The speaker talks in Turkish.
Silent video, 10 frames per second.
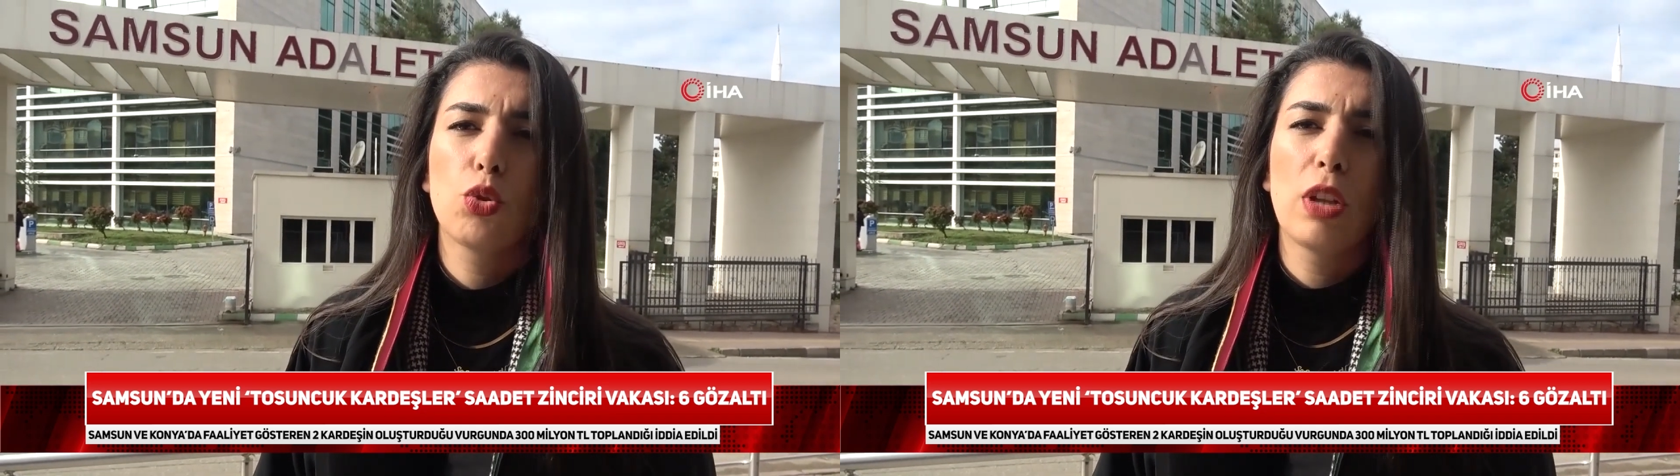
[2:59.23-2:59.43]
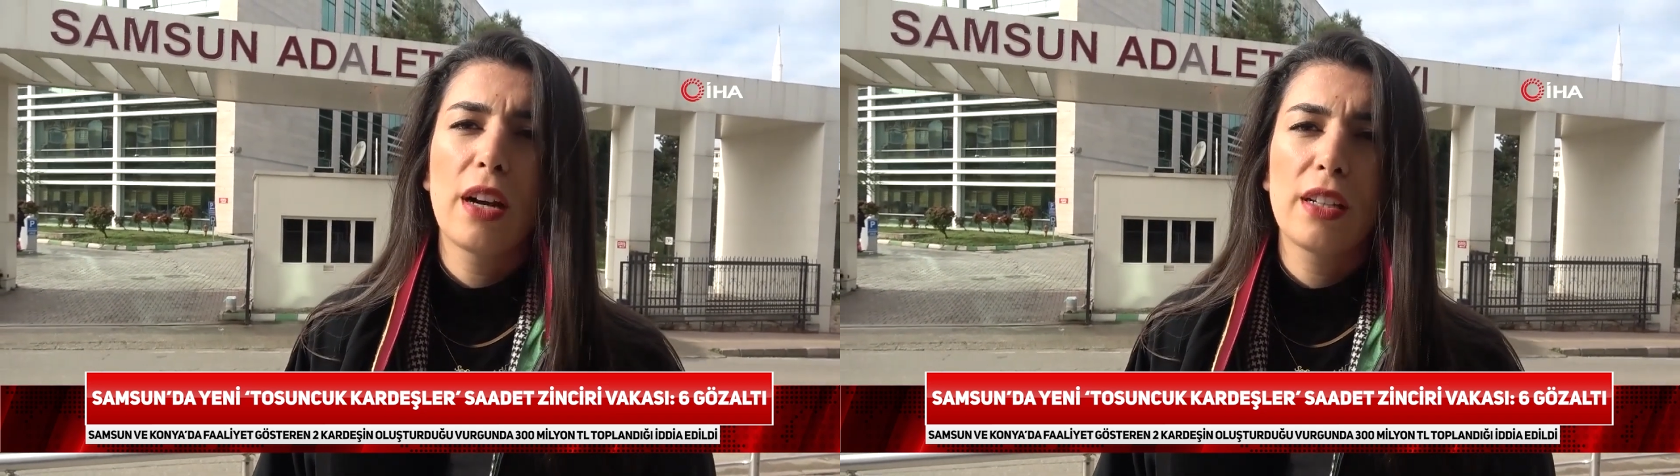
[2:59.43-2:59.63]

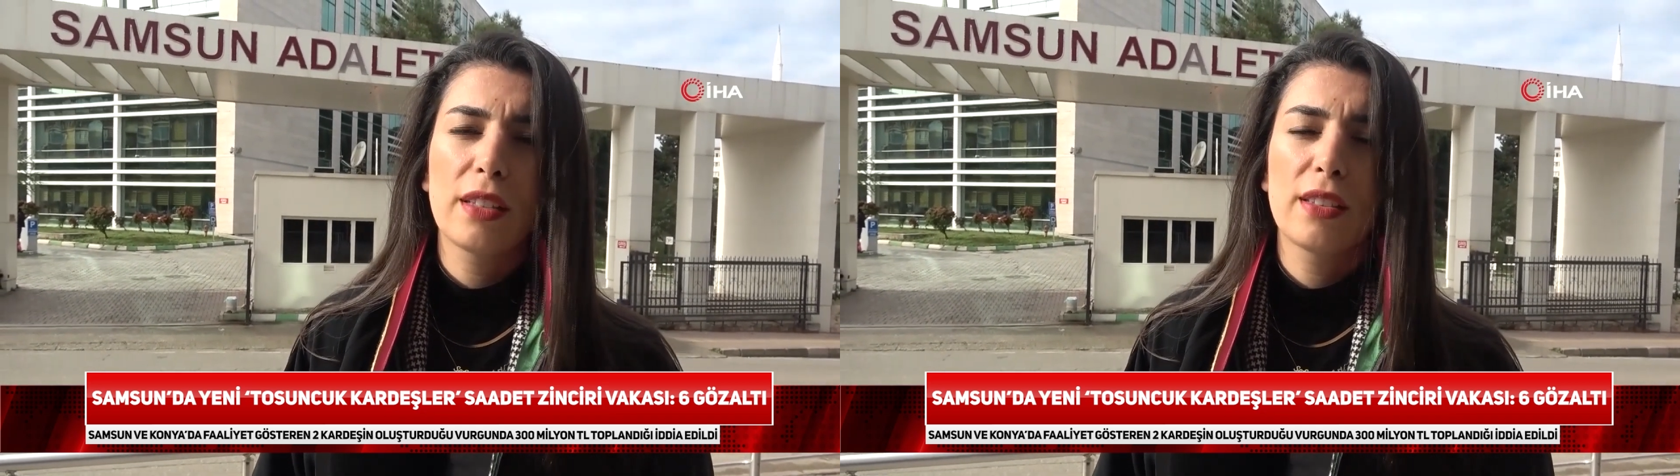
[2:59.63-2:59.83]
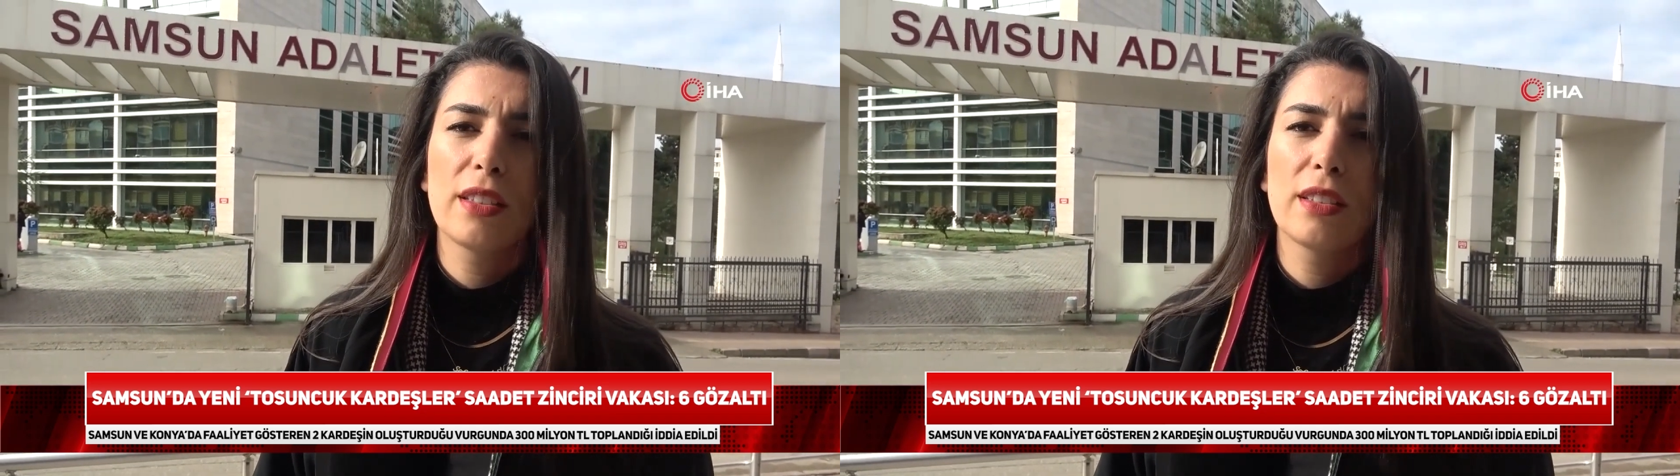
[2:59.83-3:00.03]
dolar
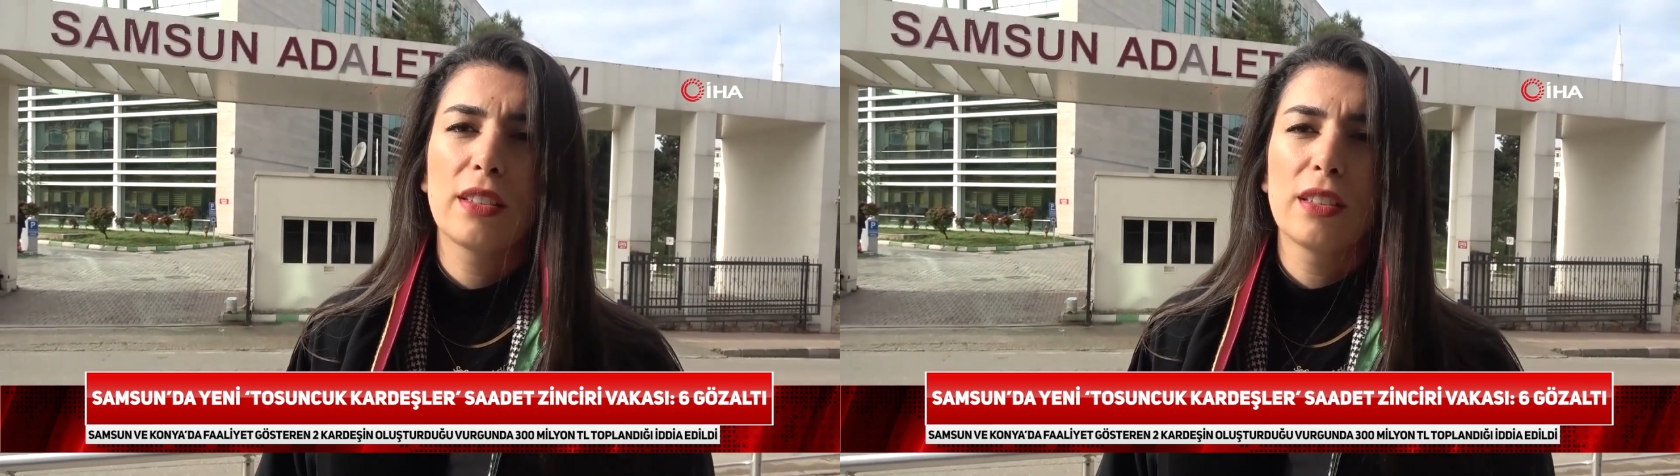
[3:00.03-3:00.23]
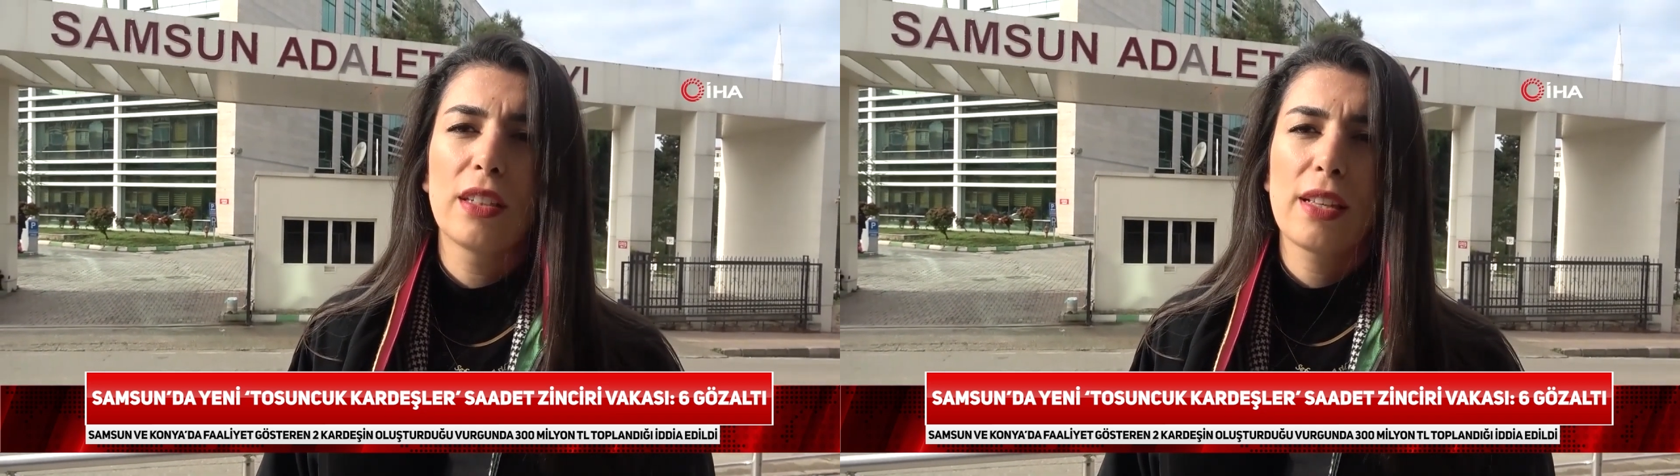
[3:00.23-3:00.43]

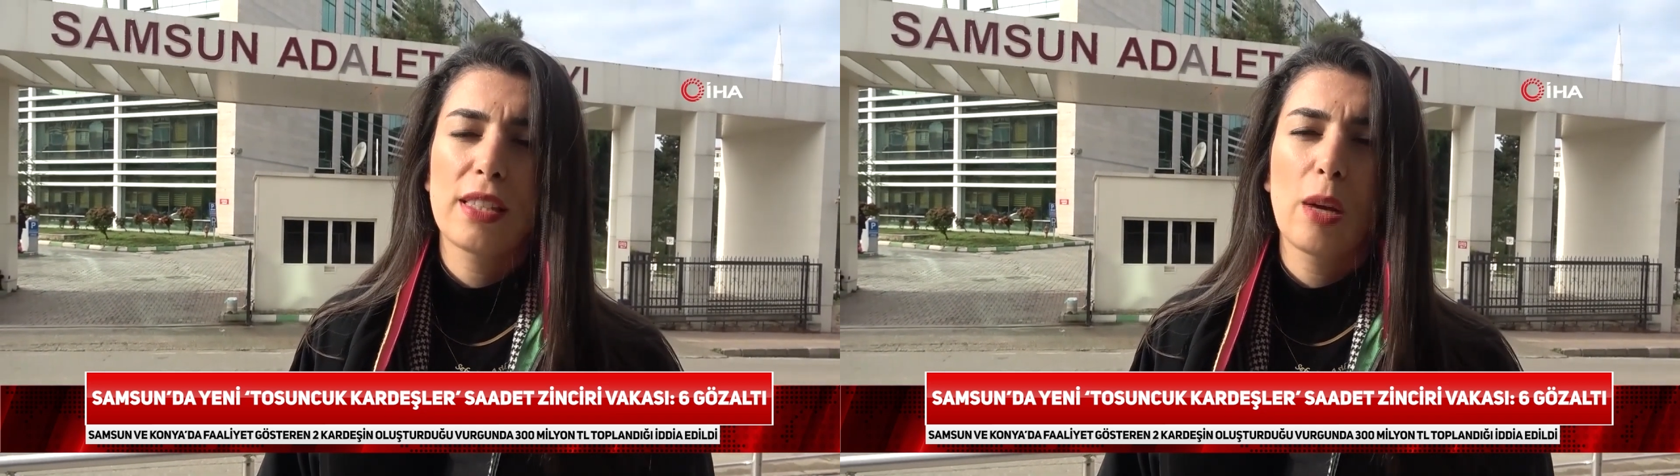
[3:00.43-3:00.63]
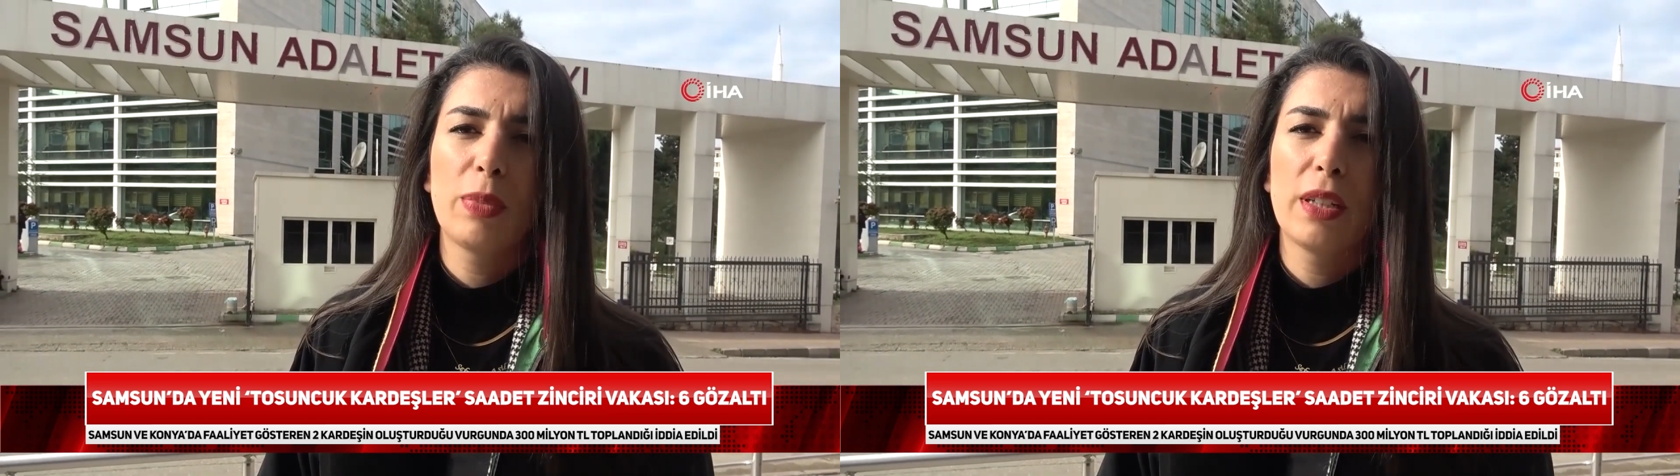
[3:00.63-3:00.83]
yatırıldığı
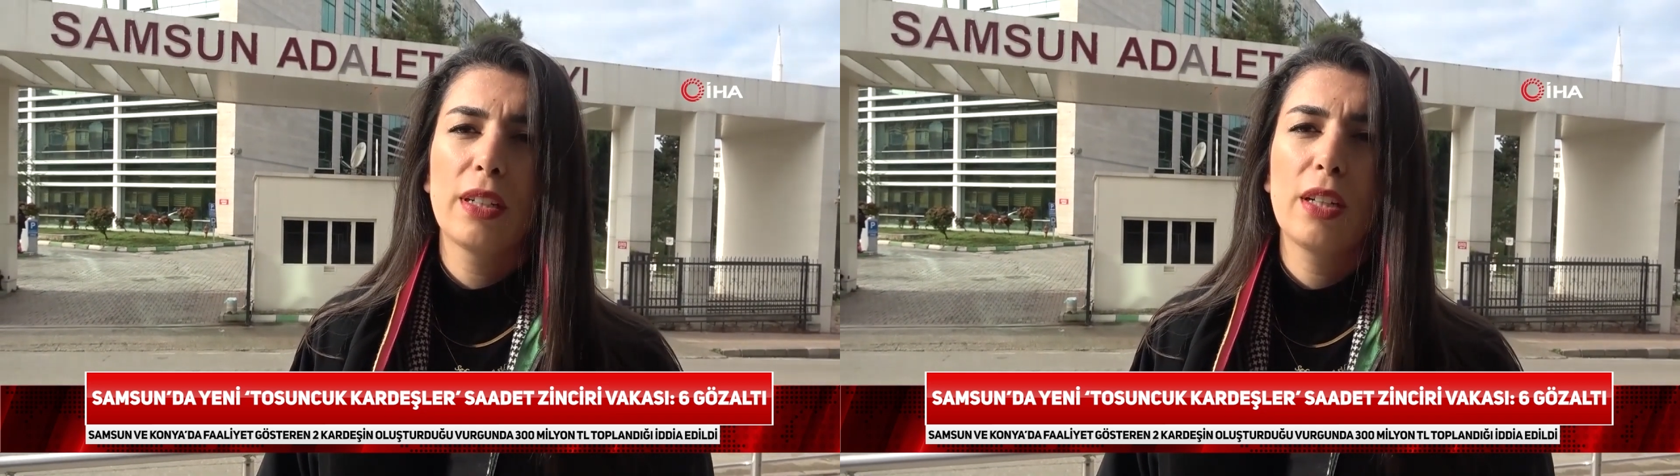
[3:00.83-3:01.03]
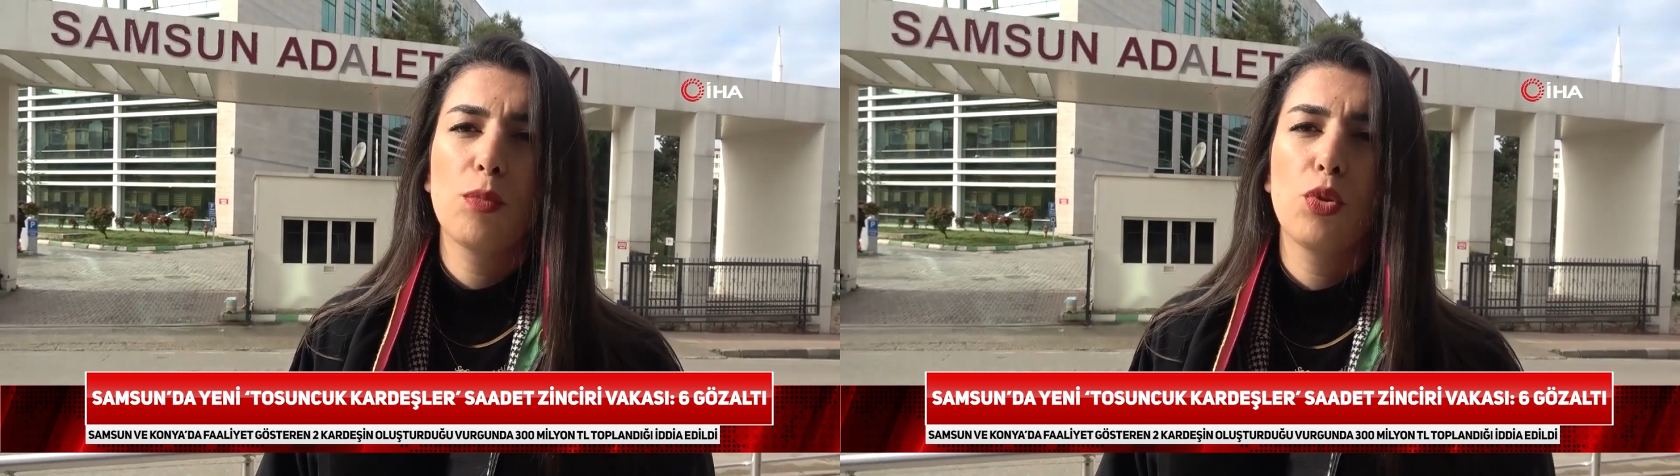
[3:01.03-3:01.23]

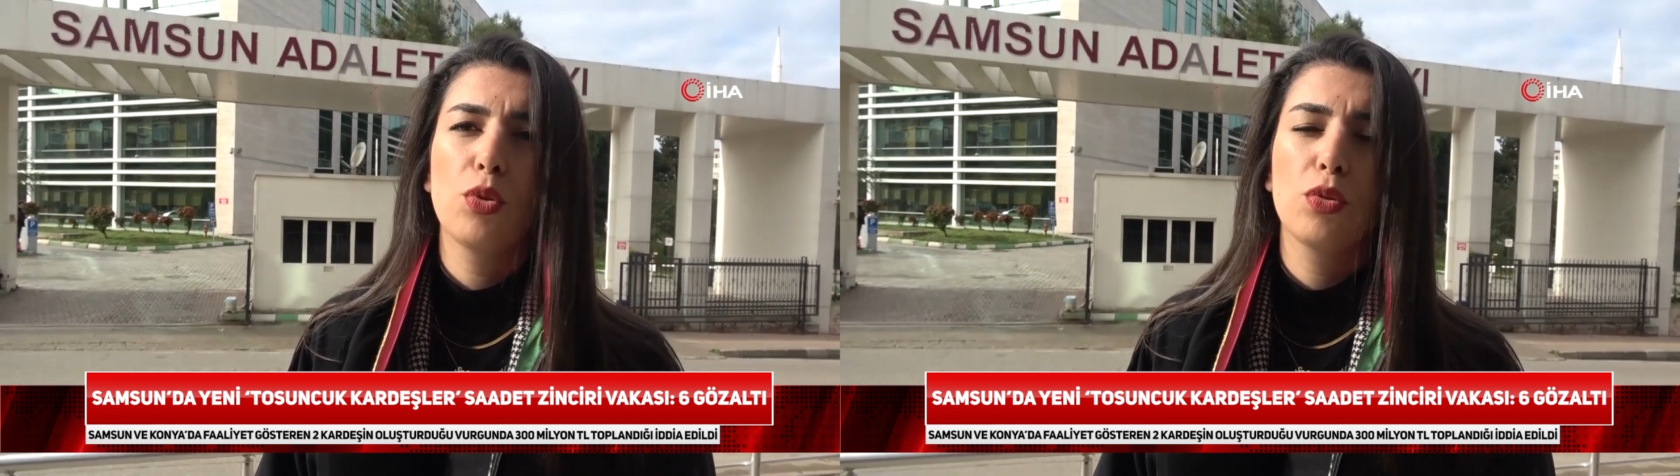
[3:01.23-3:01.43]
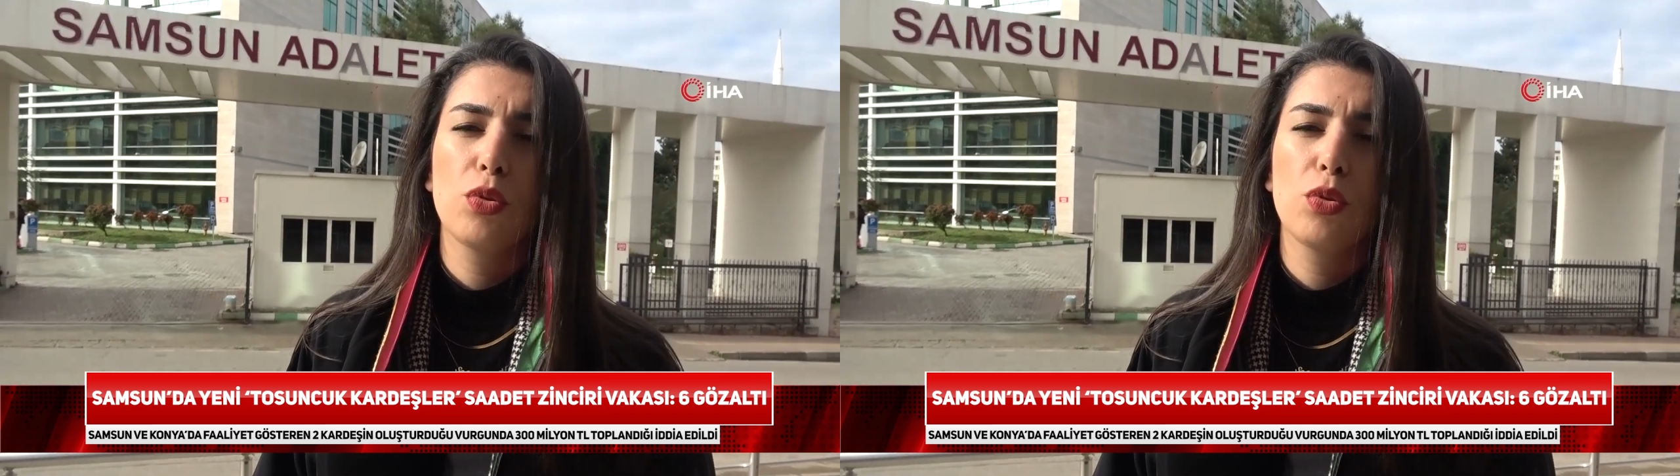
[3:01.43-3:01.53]
hesaplarına bu